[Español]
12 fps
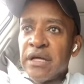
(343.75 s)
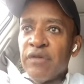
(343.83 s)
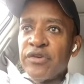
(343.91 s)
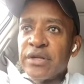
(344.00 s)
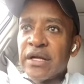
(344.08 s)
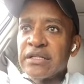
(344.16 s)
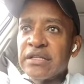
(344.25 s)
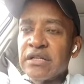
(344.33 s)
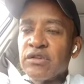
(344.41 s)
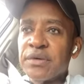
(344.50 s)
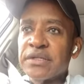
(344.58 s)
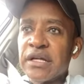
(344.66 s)
ya a finales del
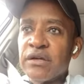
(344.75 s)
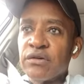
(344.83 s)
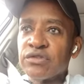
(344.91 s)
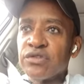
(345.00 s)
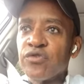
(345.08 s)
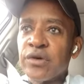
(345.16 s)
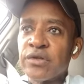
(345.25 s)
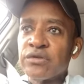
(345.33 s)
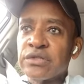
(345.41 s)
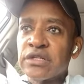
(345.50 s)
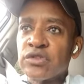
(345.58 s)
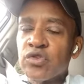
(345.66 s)
98 fue
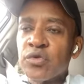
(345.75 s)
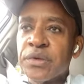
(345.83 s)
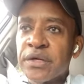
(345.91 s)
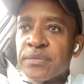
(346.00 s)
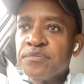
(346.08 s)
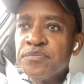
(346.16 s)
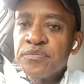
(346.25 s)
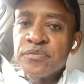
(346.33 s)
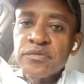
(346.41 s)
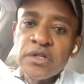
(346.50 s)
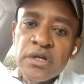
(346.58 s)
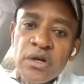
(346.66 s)
donde tuve
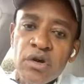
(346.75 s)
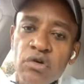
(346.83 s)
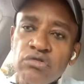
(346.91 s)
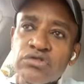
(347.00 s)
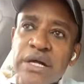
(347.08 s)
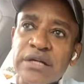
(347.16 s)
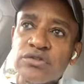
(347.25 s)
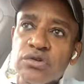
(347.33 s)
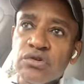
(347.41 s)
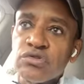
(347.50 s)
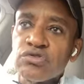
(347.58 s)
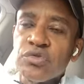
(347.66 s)

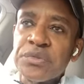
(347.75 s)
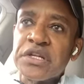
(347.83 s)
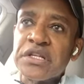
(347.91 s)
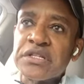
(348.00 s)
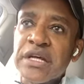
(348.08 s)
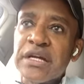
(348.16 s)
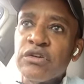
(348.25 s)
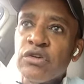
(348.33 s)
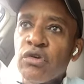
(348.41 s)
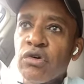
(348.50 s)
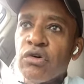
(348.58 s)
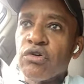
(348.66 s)
contacto con su ministerio y
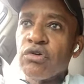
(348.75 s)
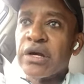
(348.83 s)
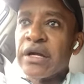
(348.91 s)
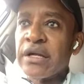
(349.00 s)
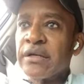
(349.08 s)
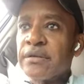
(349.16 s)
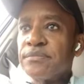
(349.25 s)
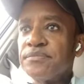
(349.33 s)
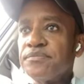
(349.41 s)
luego con él.